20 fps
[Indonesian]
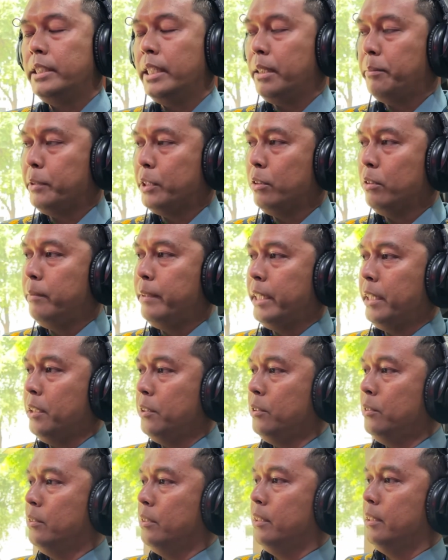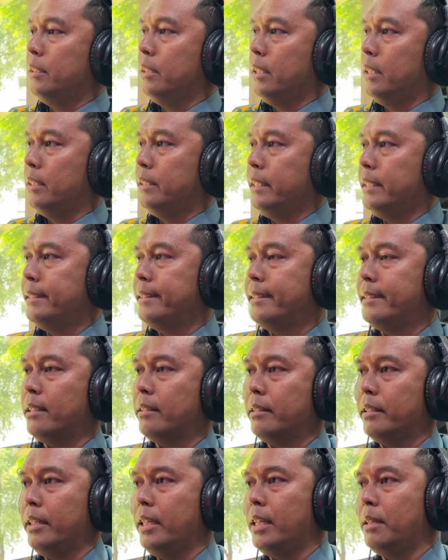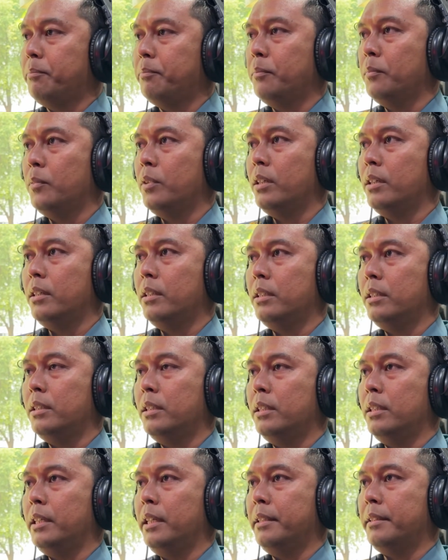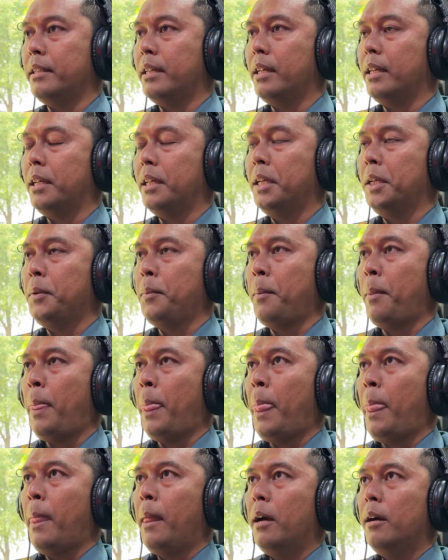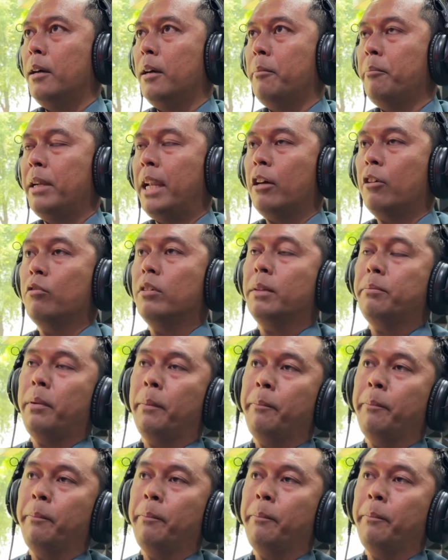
Ya betul Bang Irjun. Jadi setiap uh, kita uh, melakukan